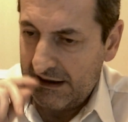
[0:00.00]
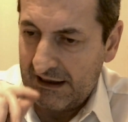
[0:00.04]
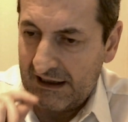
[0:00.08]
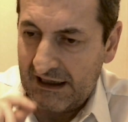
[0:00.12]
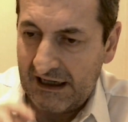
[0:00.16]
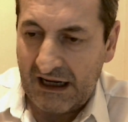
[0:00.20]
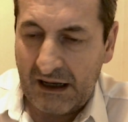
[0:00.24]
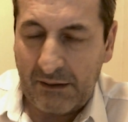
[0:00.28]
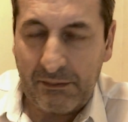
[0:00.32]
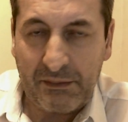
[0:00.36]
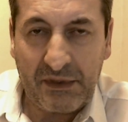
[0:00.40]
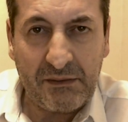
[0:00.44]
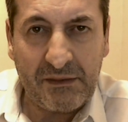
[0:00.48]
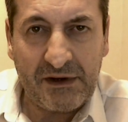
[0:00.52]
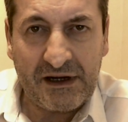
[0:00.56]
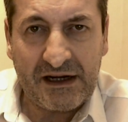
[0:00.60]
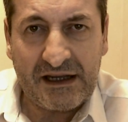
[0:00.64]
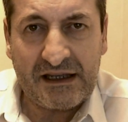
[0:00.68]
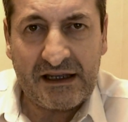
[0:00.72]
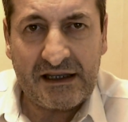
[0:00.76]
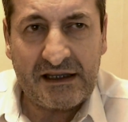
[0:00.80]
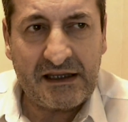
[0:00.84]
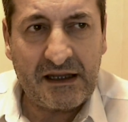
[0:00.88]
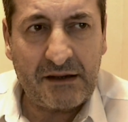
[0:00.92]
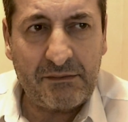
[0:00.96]
en las
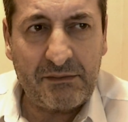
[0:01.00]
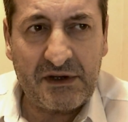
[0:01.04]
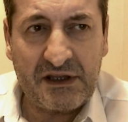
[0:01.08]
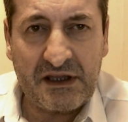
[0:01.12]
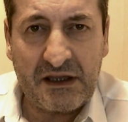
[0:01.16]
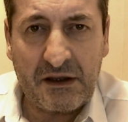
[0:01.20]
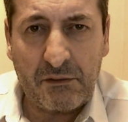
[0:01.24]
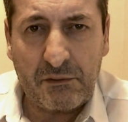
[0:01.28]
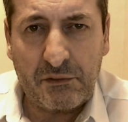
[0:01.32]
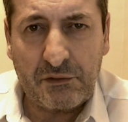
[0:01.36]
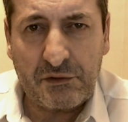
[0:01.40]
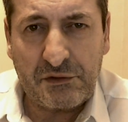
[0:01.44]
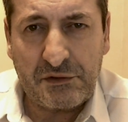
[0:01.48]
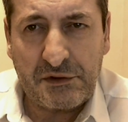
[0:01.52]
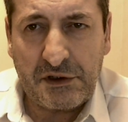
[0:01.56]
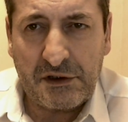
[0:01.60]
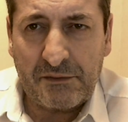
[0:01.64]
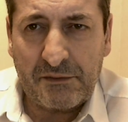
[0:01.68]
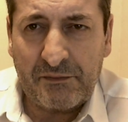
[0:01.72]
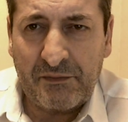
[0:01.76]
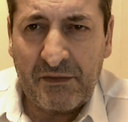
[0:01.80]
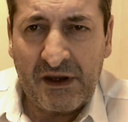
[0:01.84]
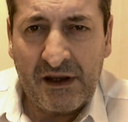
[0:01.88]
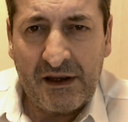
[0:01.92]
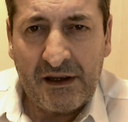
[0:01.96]
primeras etapas de
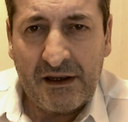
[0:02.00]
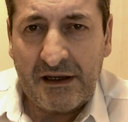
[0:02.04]
abducción.